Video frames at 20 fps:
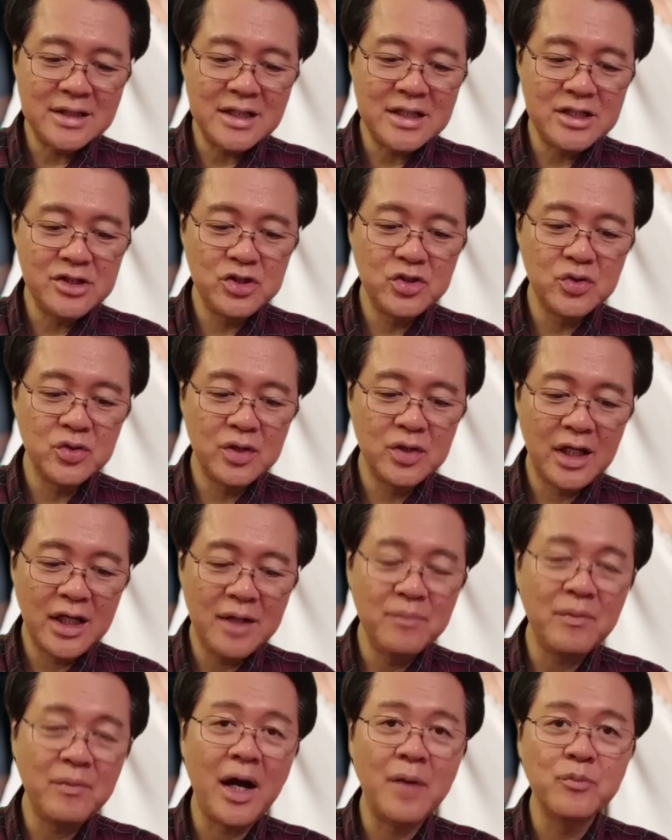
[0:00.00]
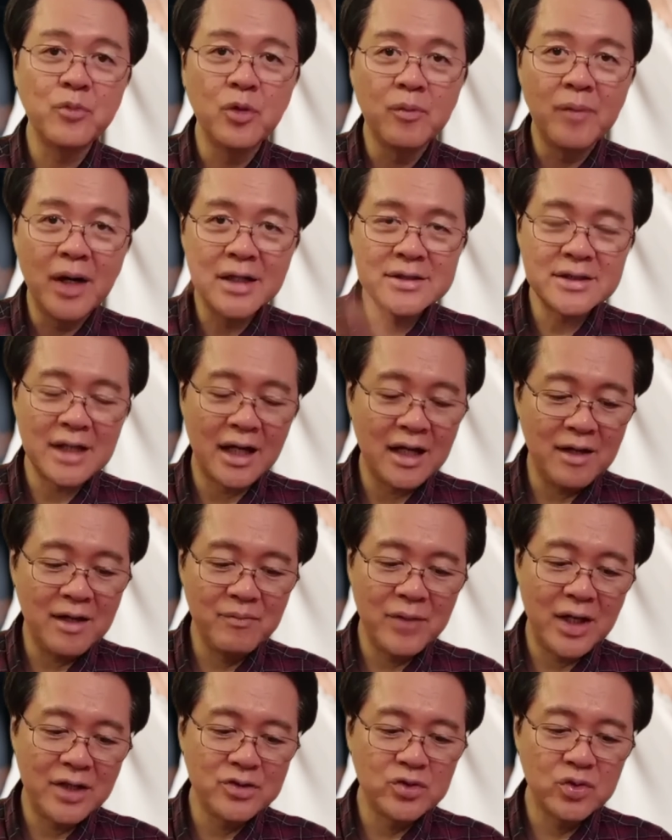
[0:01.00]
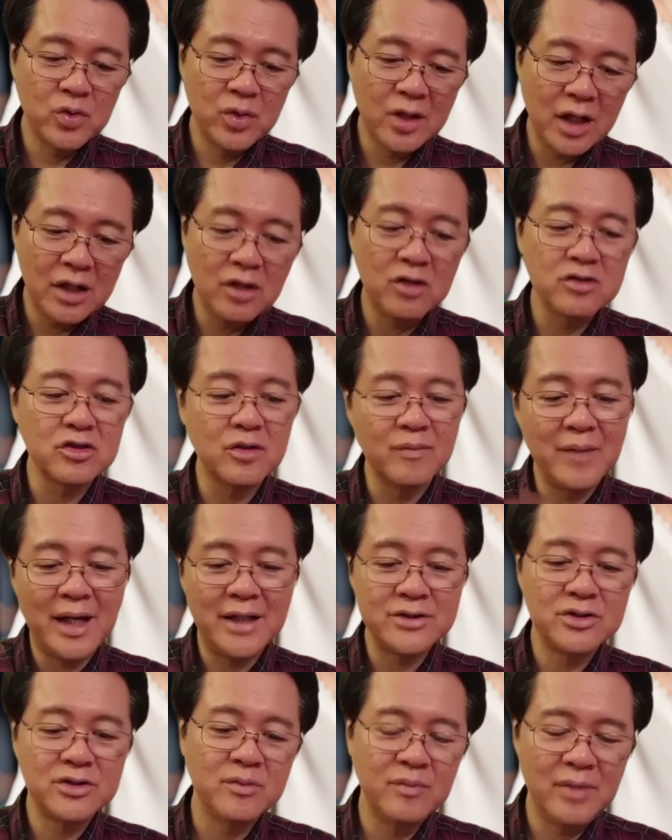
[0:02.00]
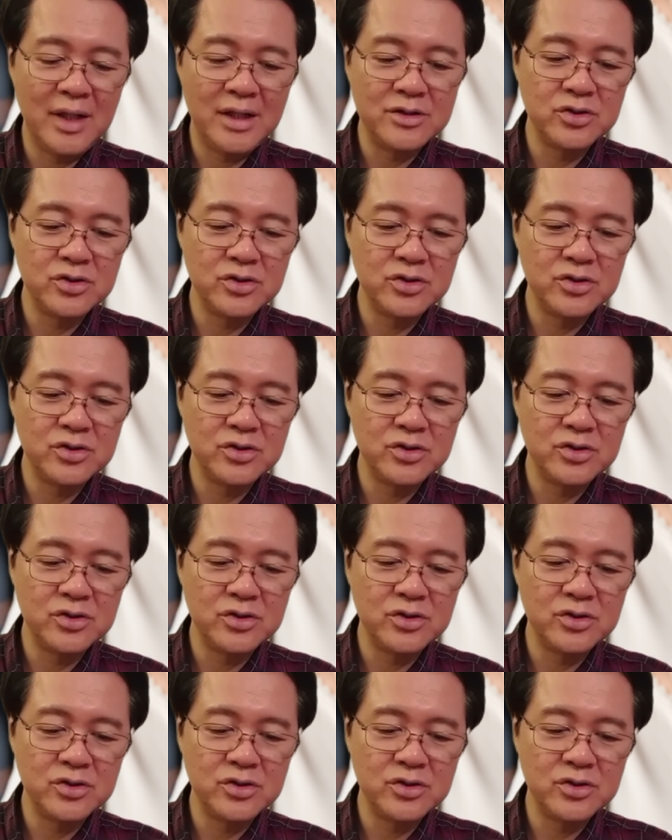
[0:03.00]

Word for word: issue na yan. Baka bumagsak ang blood sugar o tumaas yung blood